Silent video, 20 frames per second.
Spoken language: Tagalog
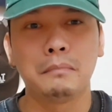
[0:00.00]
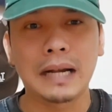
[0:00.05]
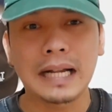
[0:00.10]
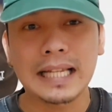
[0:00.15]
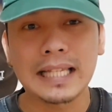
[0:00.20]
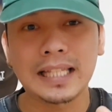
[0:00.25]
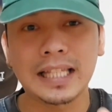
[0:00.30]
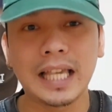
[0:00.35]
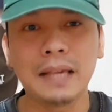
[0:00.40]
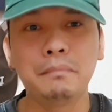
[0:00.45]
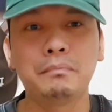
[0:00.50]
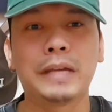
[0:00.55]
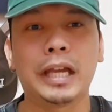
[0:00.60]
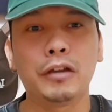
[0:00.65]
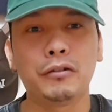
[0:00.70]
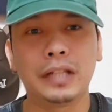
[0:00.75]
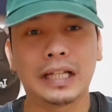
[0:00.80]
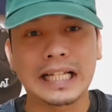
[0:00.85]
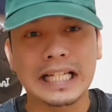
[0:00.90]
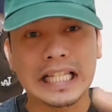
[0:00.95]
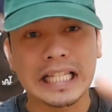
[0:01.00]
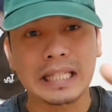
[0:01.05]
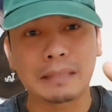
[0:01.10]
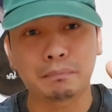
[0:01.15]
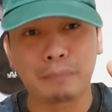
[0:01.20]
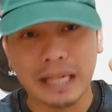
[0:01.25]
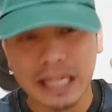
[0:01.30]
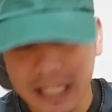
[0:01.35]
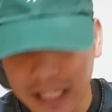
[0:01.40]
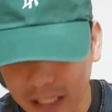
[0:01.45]
mag-save kayo ng
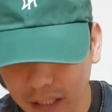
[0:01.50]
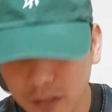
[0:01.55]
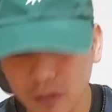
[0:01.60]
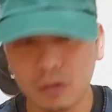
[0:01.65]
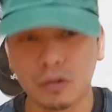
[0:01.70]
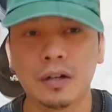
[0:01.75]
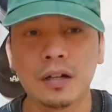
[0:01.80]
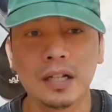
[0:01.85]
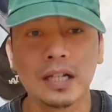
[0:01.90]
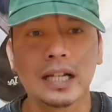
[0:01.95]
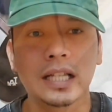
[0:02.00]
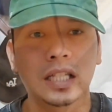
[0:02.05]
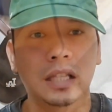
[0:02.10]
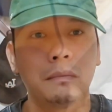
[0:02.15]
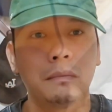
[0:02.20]
space nyo